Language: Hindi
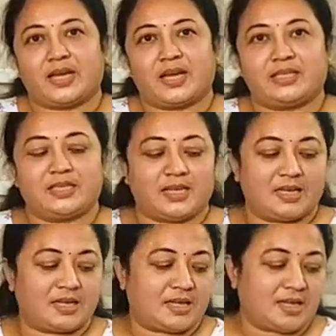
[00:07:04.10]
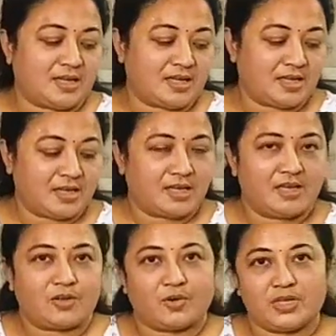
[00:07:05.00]
और क्या अच्छा लगा
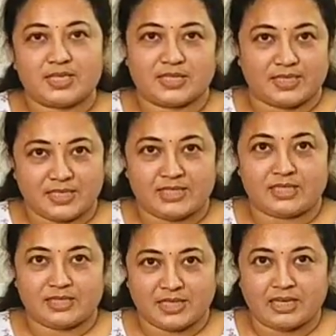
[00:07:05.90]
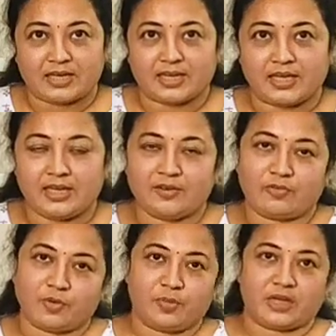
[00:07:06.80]
कौन सी चीज़ अच्छी
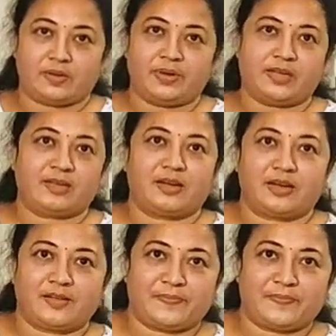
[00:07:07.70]
लगी वो भी कमेंट